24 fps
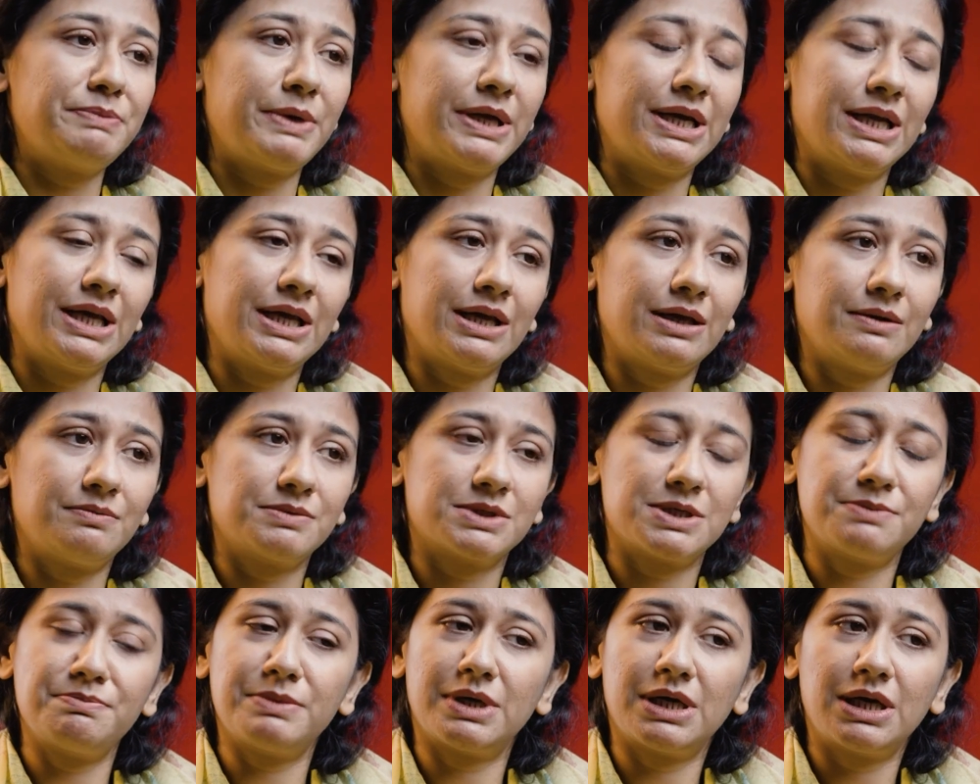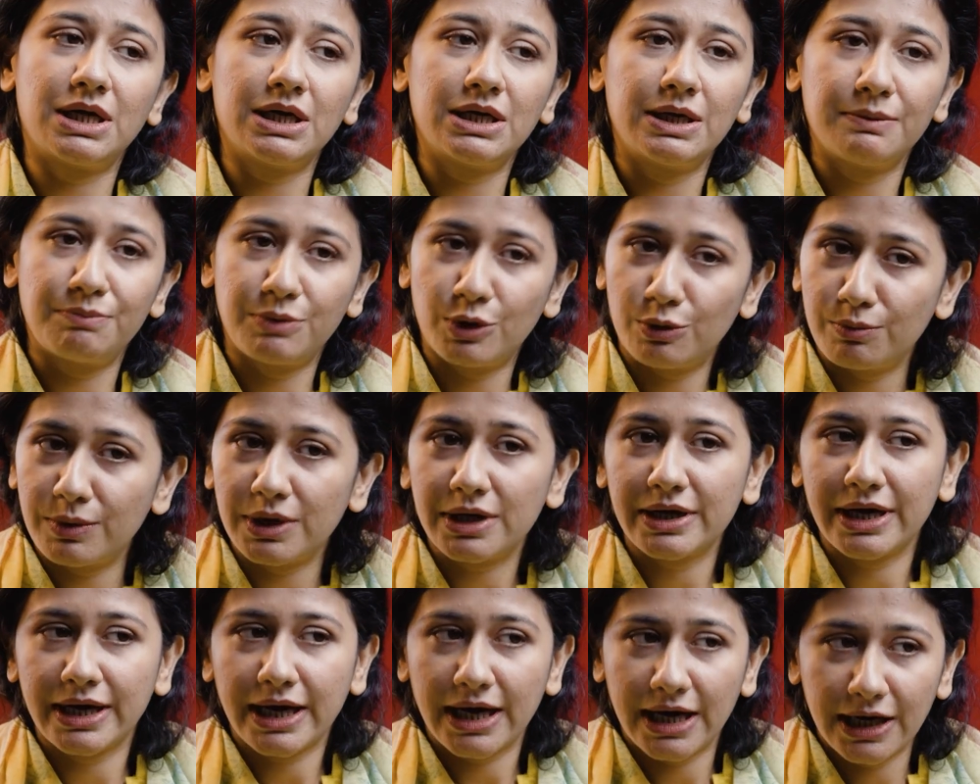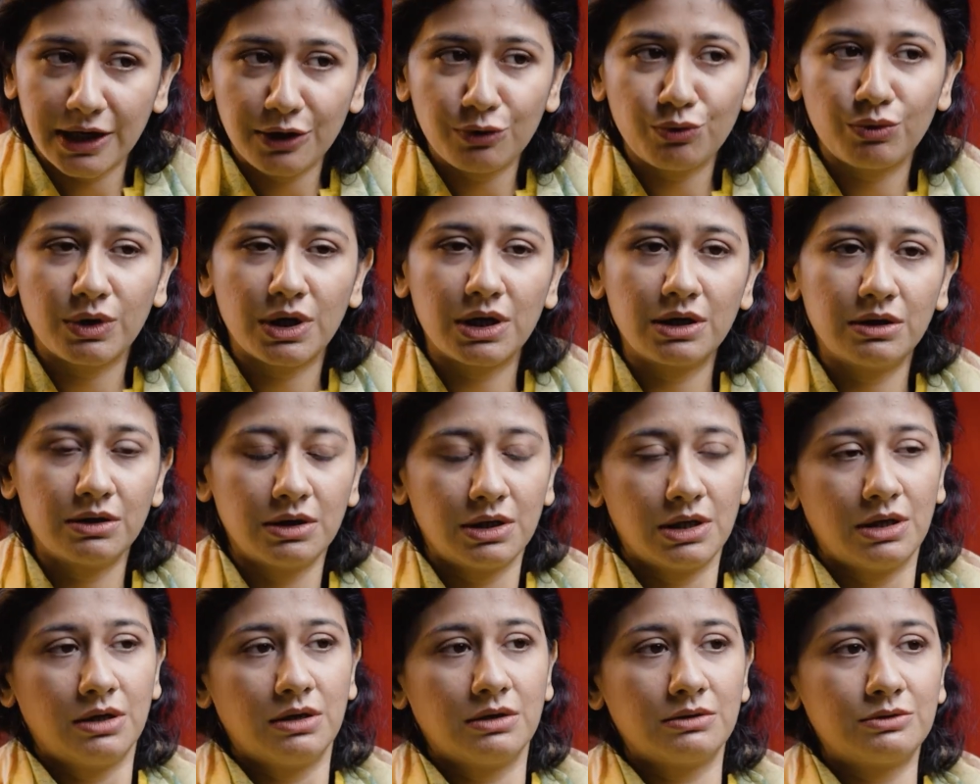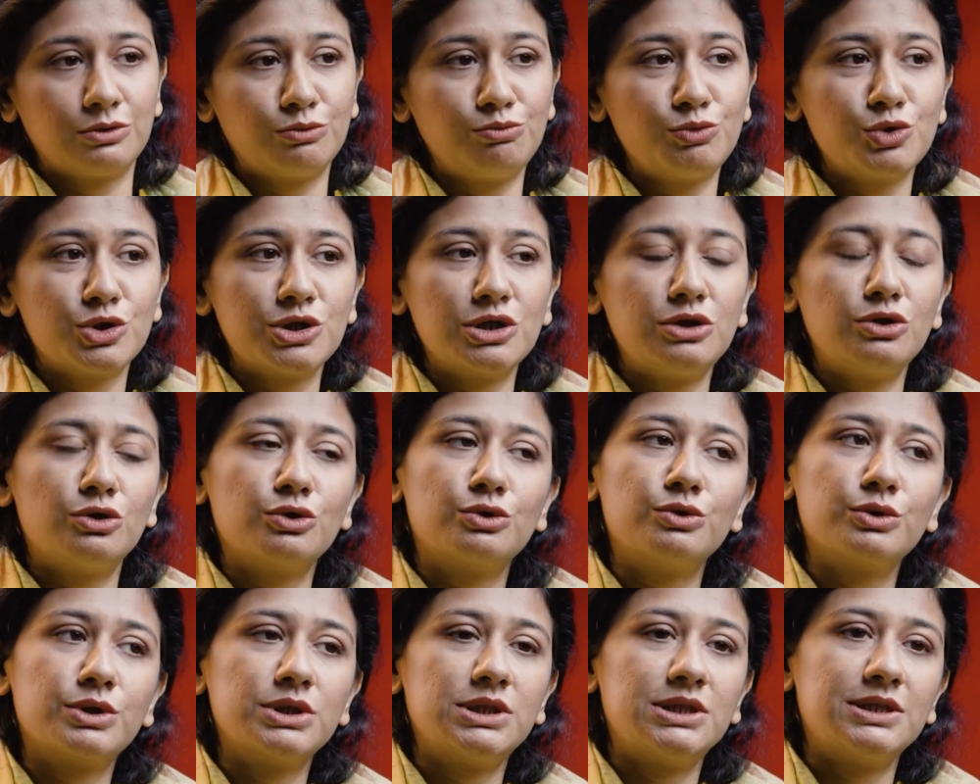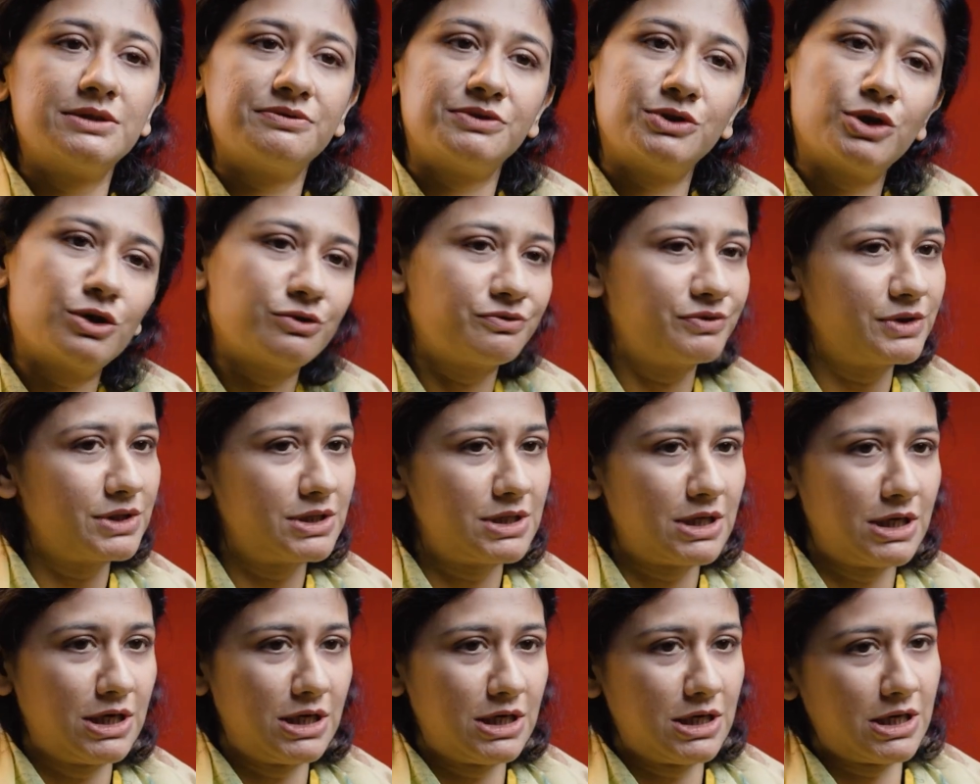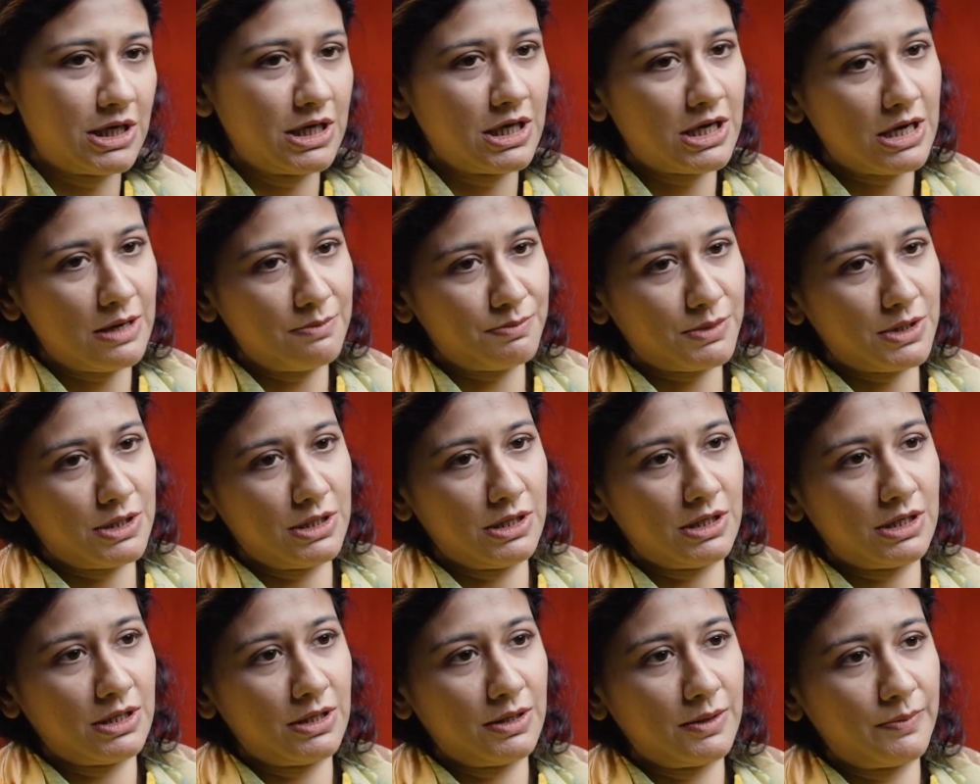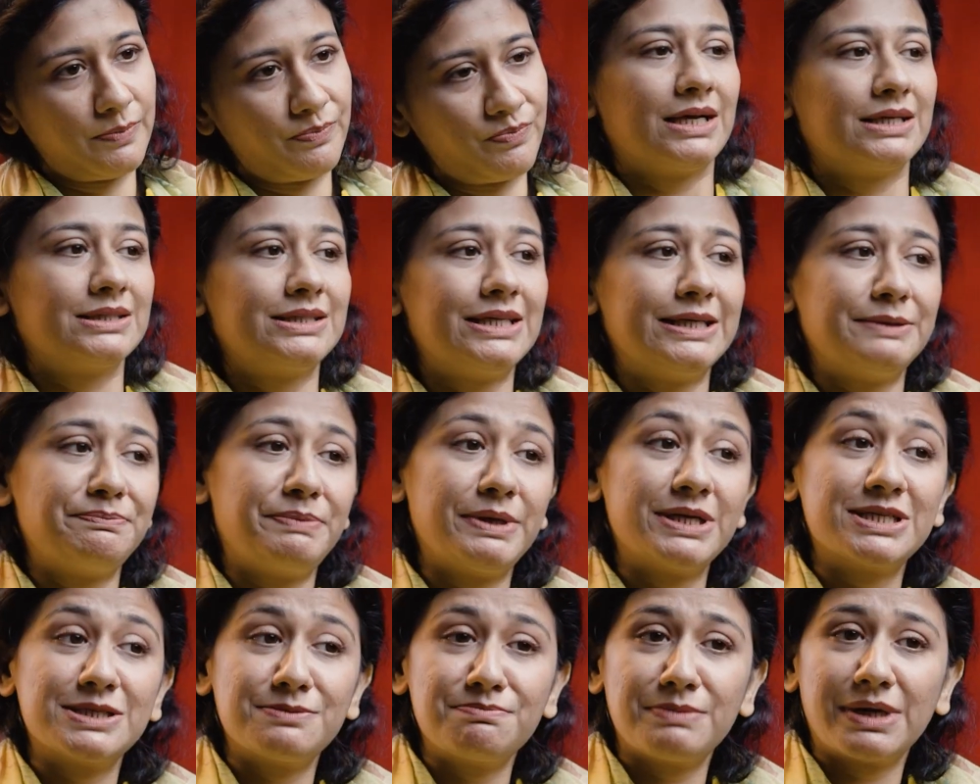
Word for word: uh, मैंने जब मेरा डिप्लोमा ट्रैक एंड हुआ तो मुझे लोगों की तरफ से ऑफर्स आने लगी काम करने लिए देन फिर जब